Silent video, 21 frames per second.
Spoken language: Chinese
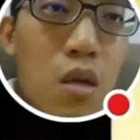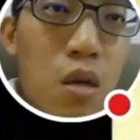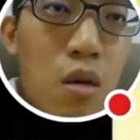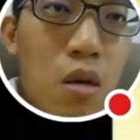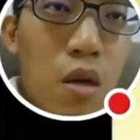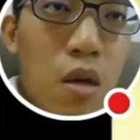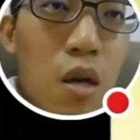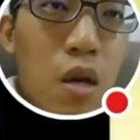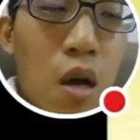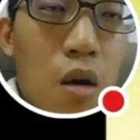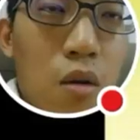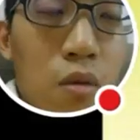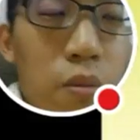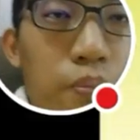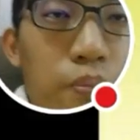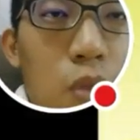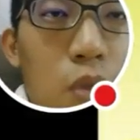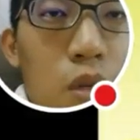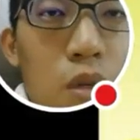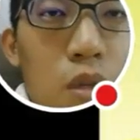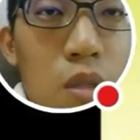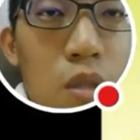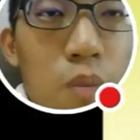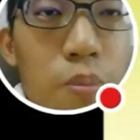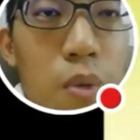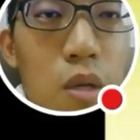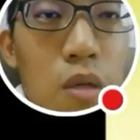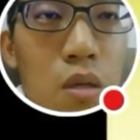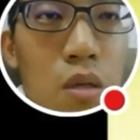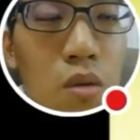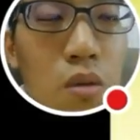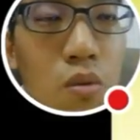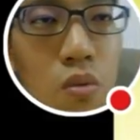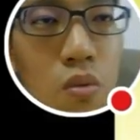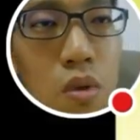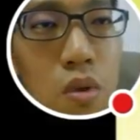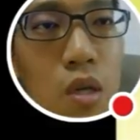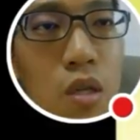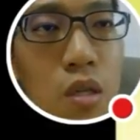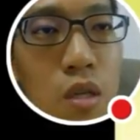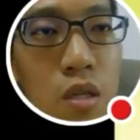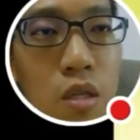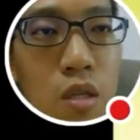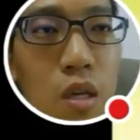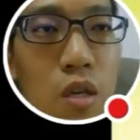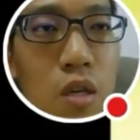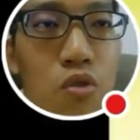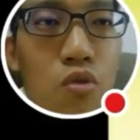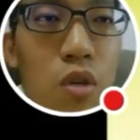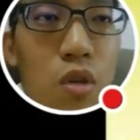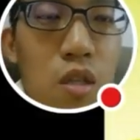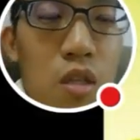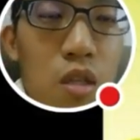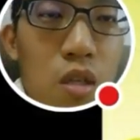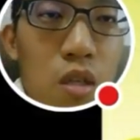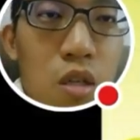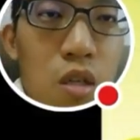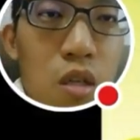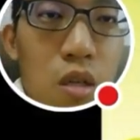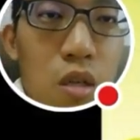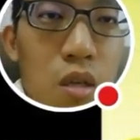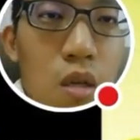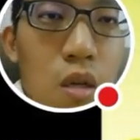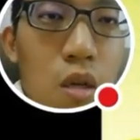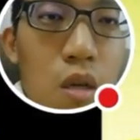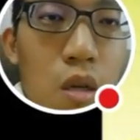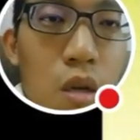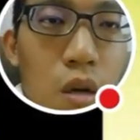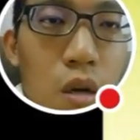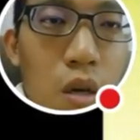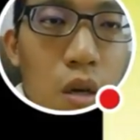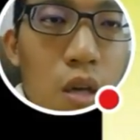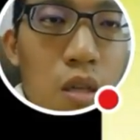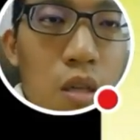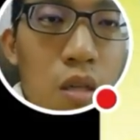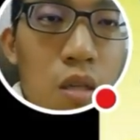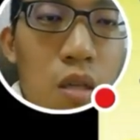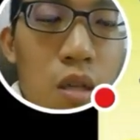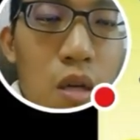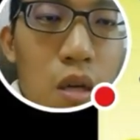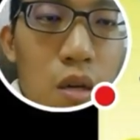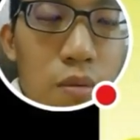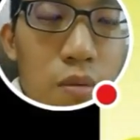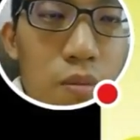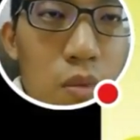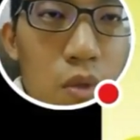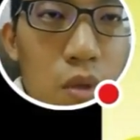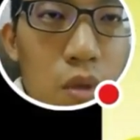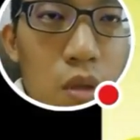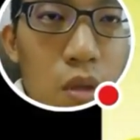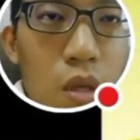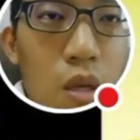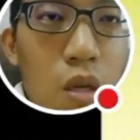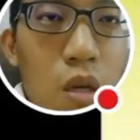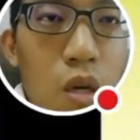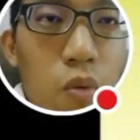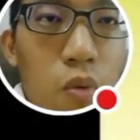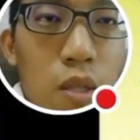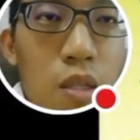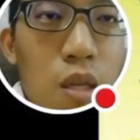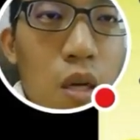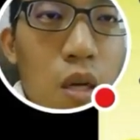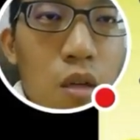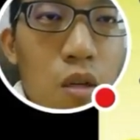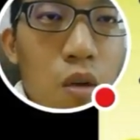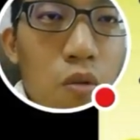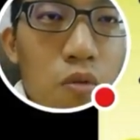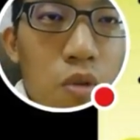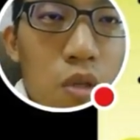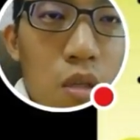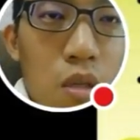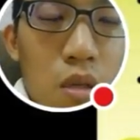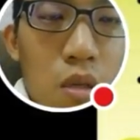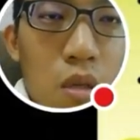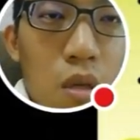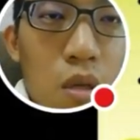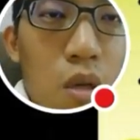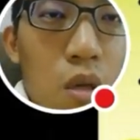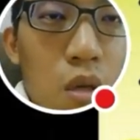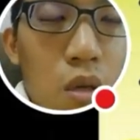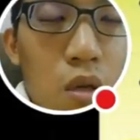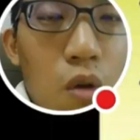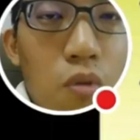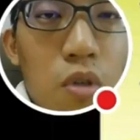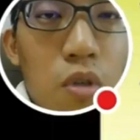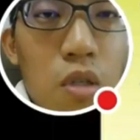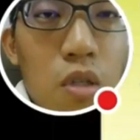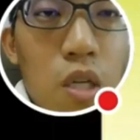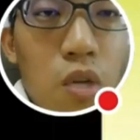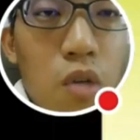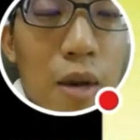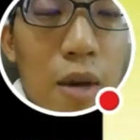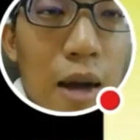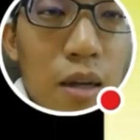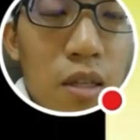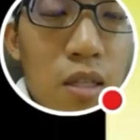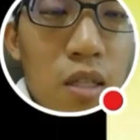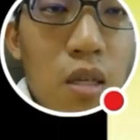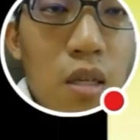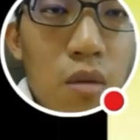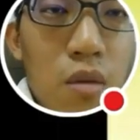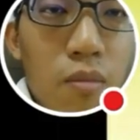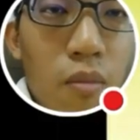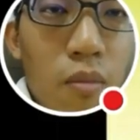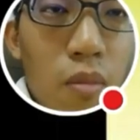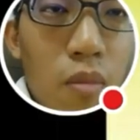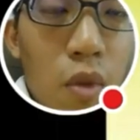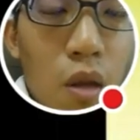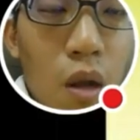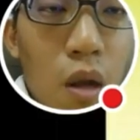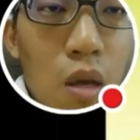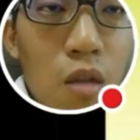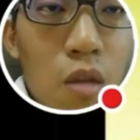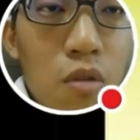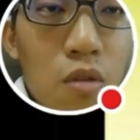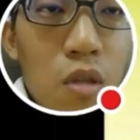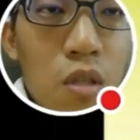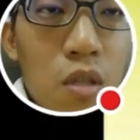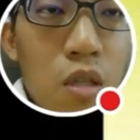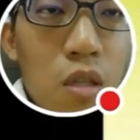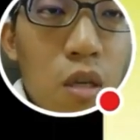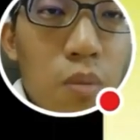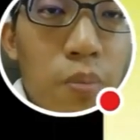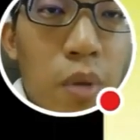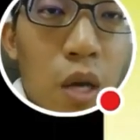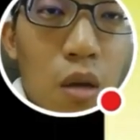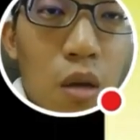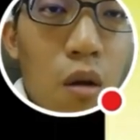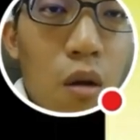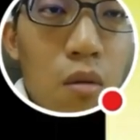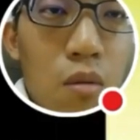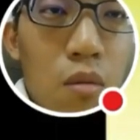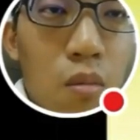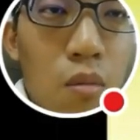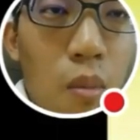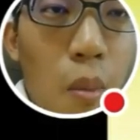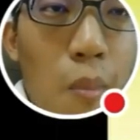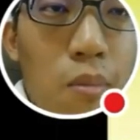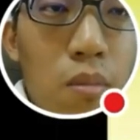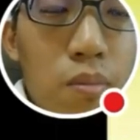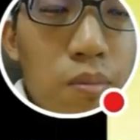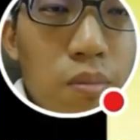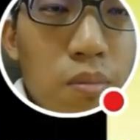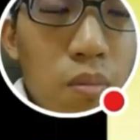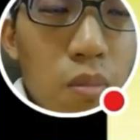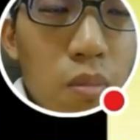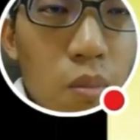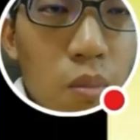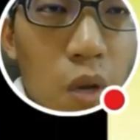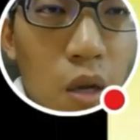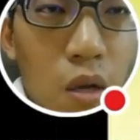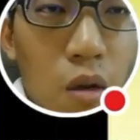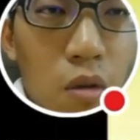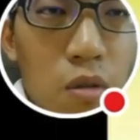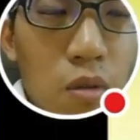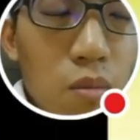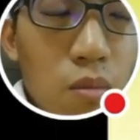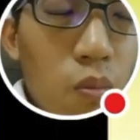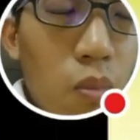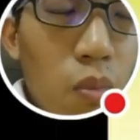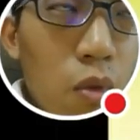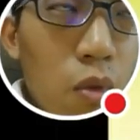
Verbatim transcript: OK，好，这边是一些写作的知识 OK，四个，第一个文章的构思，构思呢有两忌，一就是忌平庸，平庸，